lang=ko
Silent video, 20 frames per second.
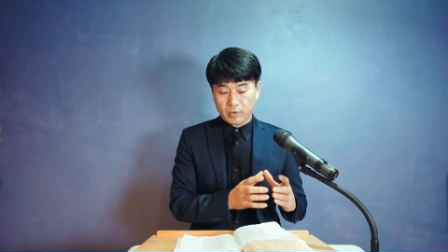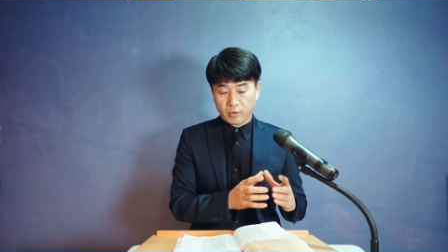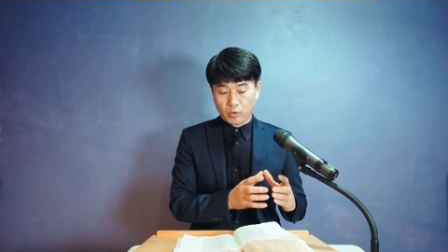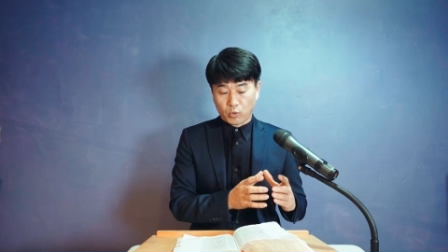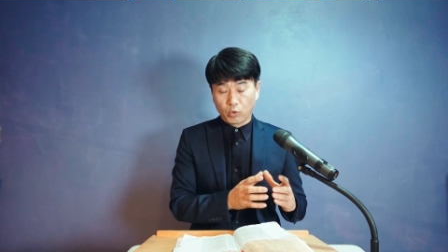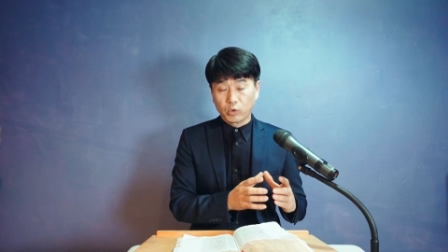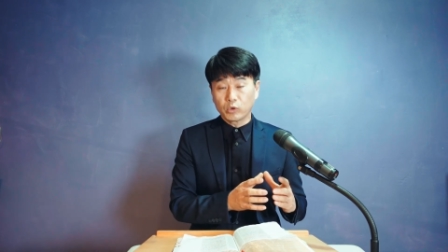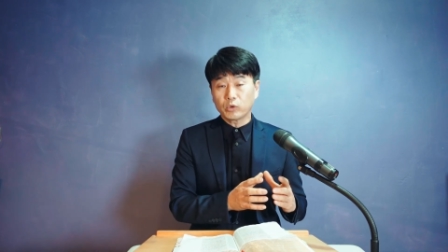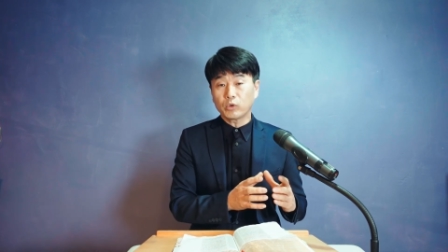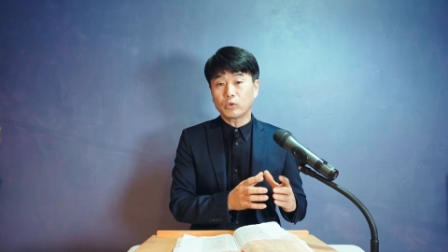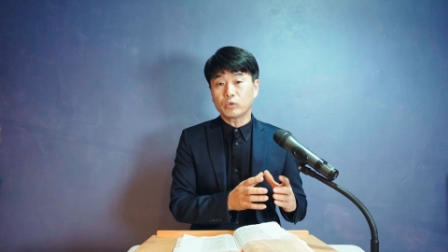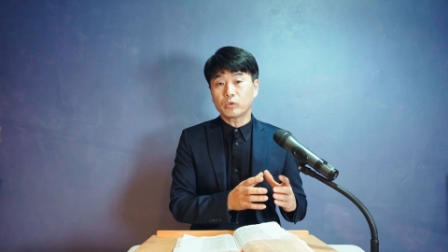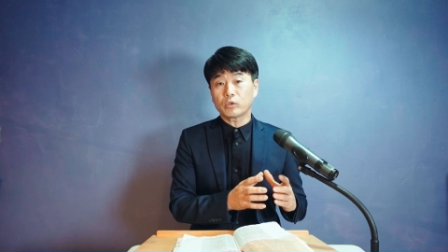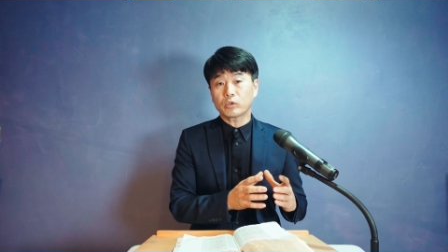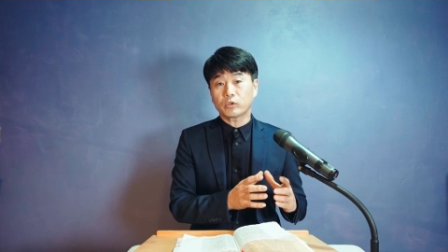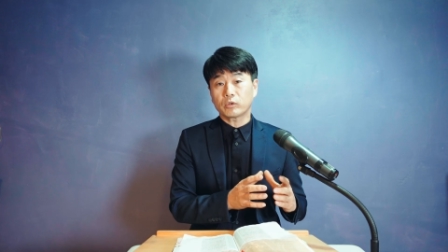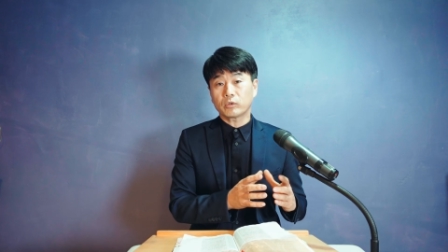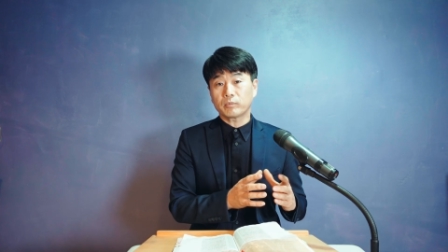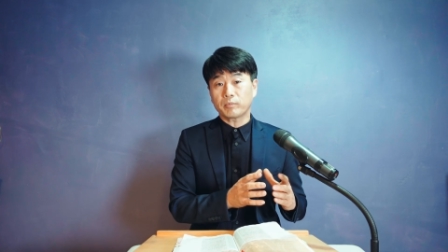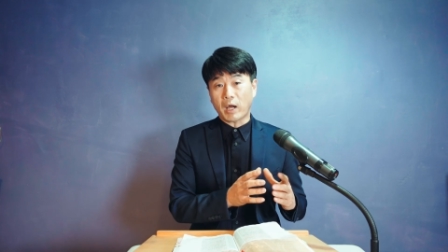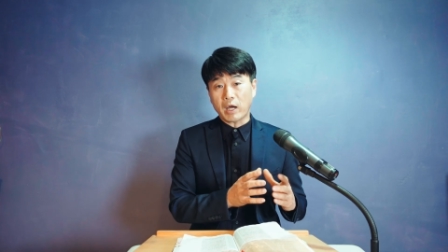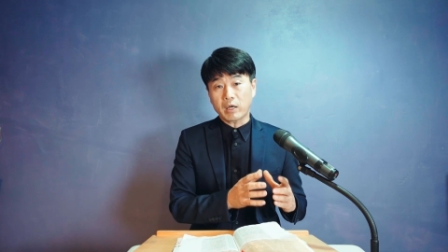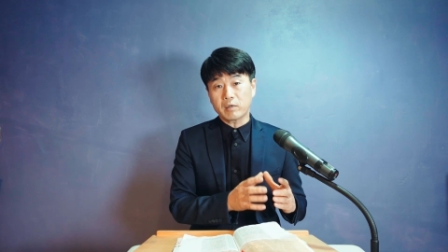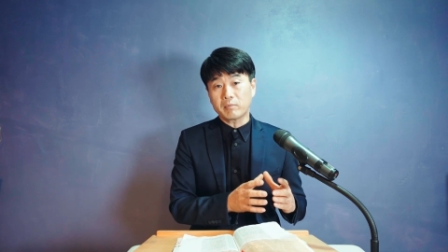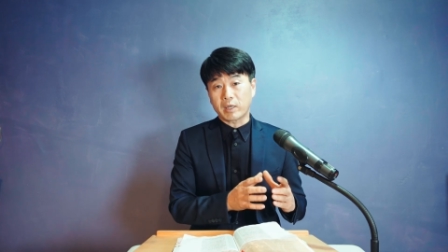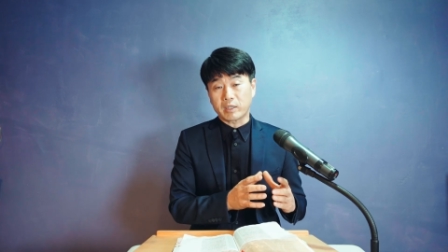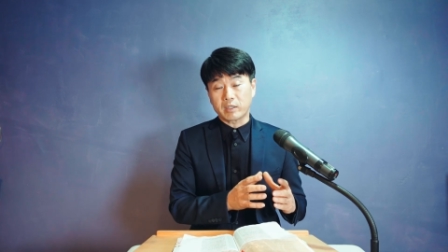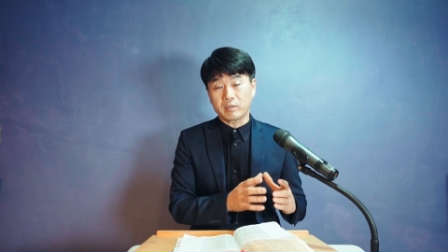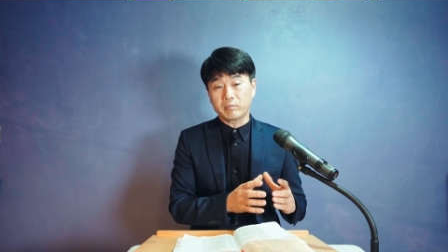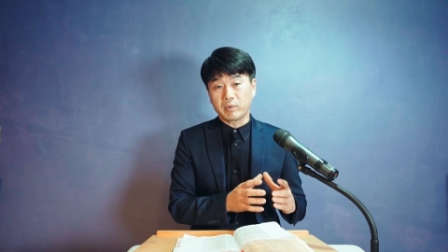공동으로 빵을
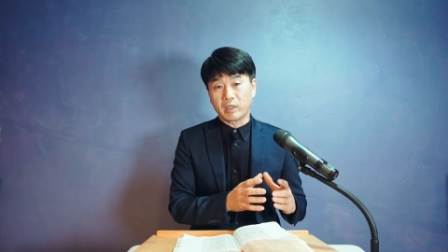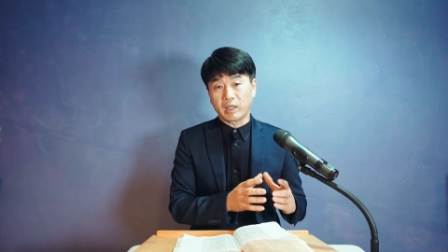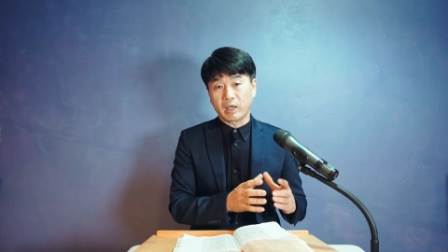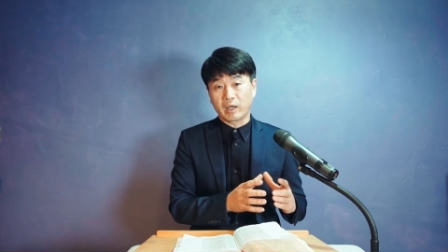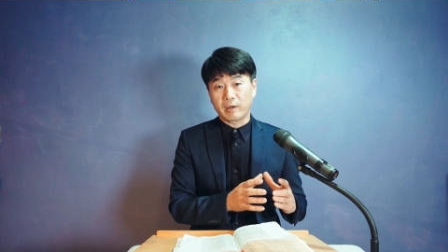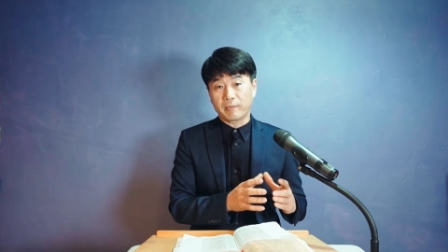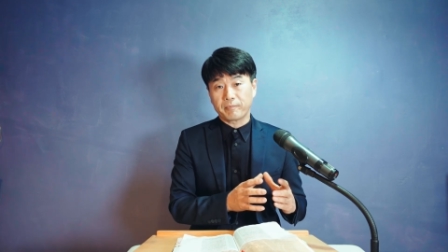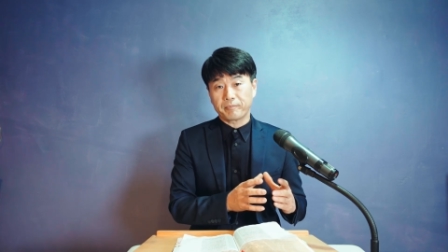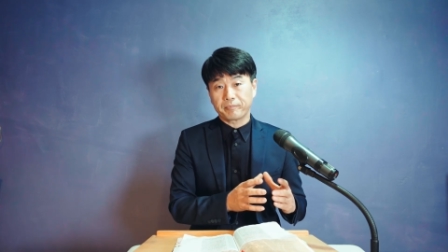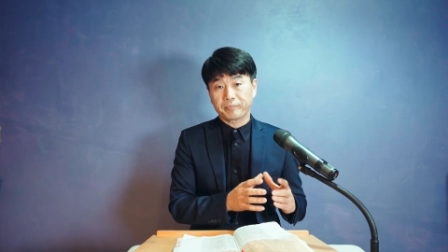만듭니다.